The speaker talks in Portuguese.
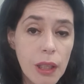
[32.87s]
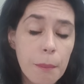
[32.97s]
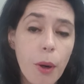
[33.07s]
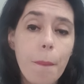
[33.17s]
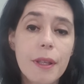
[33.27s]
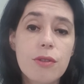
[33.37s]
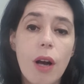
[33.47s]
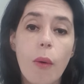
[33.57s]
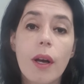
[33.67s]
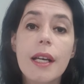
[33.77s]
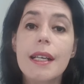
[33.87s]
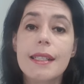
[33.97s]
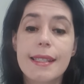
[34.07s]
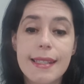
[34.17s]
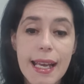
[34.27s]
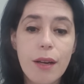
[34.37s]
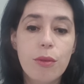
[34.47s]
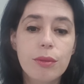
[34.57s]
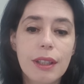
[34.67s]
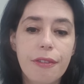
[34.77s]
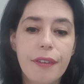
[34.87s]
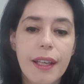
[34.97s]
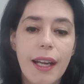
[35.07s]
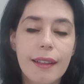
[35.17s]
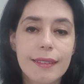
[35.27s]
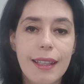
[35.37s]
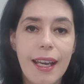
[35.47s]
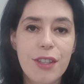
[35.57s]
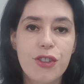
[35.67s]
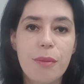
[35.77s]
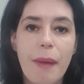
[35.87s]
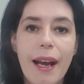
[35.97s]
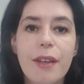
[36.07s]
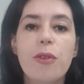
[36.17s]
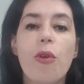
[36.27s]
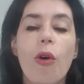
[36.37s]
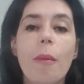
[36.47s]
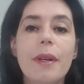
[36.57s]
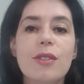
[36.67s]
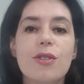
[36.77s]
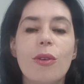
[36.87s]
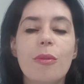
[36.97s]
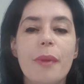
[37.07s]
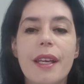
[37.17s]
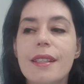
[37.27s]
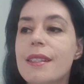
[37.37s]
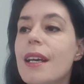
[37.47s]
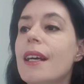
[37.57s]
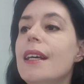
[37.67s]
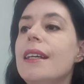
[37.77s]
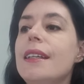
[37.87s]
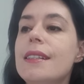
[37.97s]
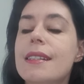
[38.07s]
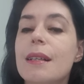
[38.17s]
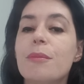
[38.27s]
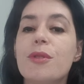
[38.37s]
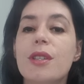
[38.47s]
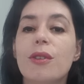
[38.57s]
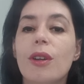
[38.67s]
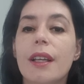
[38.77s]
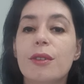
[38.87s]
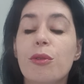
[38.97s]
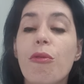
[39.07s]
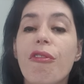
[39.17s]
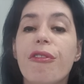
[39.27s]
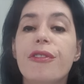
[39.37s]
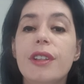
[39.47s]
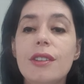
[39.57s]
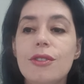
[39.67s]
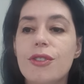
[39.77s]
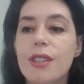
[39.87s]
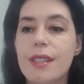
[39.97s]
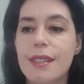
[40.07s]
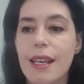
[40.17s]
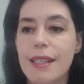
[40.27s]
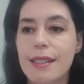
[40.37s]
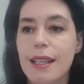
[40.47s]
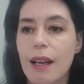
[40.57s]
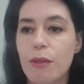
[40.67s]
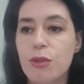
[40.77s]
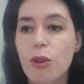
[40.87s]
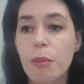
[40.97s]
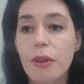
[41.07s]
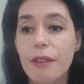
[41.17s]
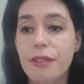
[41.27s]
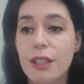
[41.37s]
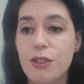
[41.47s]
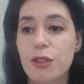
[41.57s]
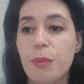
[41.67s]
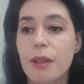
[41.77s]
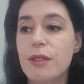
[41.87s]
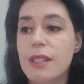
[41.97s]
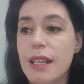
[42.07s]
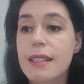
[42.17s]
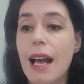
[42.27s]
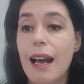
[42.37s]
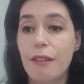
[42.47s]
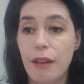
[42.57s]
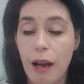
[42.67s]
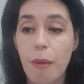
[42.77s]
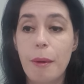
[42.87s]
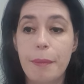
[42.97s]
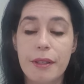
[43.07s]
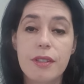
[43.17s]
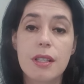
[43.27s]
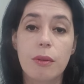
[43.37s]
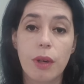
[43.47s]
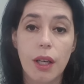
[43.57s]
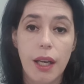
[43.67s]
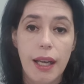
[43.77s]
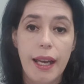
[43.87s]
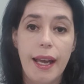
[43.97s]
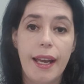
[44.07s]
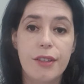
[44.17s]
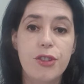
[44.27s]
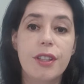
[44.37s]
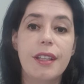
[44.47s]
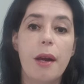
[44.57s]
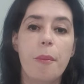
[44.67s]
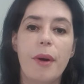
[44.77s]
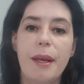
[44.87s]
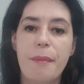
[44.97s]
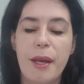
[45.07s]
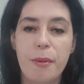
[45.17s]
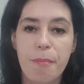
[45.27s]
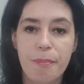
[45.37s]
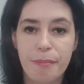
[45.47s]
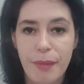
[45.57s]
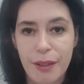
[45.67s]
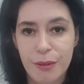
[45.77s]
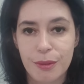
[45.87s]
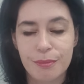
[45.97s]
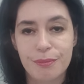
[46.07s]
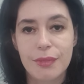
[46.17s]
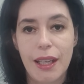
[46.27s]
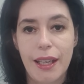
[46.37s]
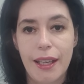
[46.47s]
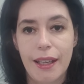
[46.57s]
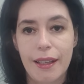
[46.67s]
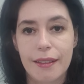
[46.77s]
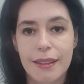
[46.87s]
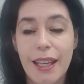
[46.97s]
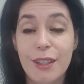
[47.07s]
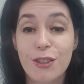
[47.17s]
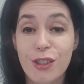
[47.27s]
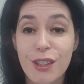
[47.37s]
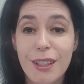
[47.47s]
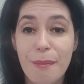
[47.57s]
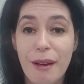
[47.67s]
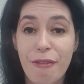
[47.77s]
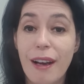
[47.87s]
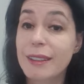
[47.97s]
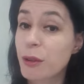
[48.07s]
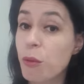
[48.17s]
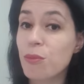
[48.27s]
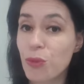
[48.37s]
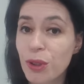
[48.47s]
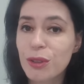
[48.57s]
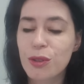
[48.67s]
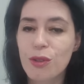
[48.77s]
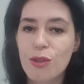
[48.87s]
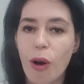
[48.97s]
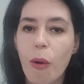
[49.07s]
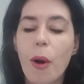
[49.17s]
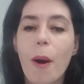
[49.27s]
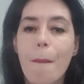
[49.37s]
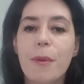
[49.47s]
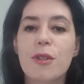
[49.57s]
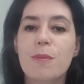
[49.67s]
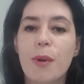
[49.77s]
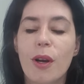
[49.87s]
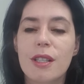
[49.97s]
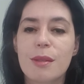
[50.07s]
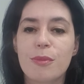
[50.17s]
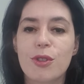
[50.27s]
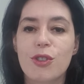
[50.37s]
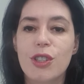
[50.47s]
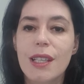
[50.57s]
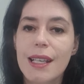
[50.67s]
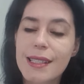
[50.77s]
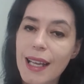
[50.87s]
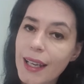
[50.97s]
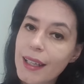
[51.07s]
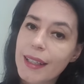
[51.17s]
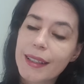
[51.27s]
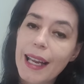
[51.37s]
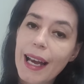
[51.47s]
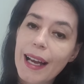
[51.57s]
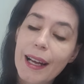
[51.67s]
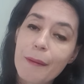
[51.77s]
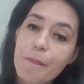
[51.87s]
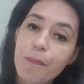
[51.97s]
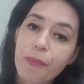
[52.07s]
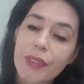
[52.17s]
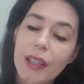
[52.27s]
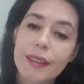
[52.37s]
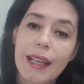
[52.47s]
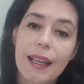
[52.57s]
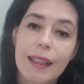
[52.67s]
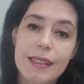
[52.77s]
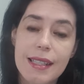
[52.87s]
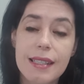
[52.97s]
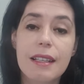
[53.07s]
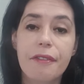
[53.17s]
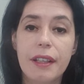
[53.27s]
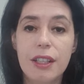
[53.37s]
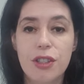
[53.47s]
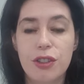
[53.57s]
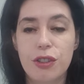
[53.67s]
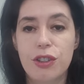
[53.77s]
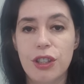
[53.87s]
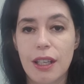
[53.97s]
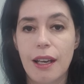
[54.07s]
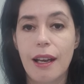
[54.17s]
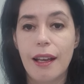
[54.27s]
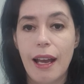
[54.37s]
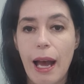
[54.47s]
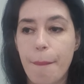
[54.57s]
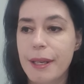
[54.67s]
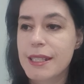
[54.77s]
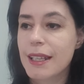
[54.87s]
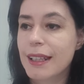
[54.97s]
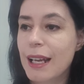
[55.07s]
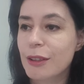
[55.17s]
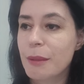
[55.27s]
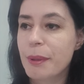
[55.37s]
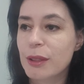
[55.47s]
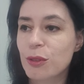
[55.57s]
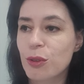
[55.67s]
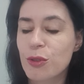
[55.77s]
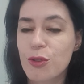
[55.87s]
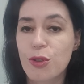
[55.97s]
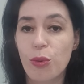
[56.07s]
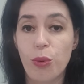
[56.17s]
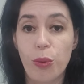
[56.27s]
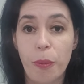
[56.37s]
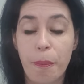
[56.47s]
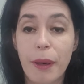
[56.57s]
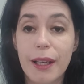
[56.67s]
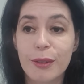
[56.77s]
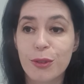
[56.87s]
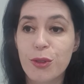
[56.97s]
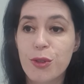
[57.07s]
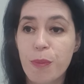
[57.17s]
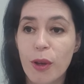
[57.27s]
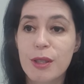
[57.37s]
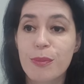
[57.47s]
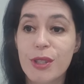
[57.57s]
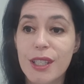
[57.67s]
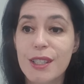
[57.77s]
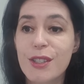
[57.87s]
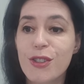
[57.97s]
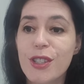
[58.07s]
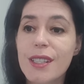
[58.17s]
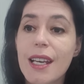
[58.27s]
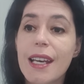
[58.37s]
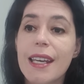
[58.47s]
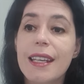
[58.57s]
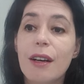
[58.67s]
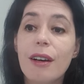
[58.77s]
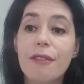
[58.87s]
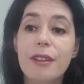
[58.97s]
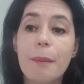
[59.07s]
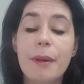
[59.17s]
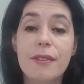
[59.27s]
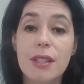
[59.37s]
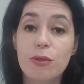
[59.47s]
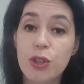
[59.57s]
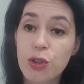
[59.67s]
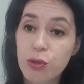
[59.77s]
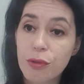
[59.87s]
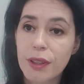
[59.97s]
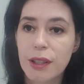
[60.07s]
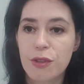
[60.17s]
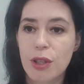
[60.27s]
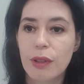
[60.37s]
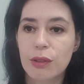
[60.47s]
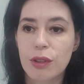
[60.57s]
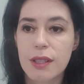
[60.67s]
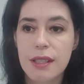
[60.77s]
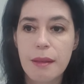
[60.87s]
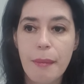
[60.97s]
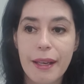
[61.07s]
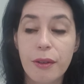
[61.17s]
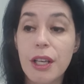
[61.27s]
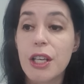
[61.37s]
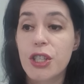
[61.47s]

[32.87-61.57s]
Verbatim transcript: Bom, pessoal, segunda-feira, 3 de maio, começou o mês e estamos em Toledo com 26 graus. Como eu havia dito para vocês, há, há, uma previsão é, de tempo aí meio, meio é, quentinha, abafada e com muito sol para os próximos dias, né? Na, na sexta-feira a gente tinha apresentado aí para todos o plano dos próximos 15 dias e não havia previsão de chuva até o dia 14 de maio.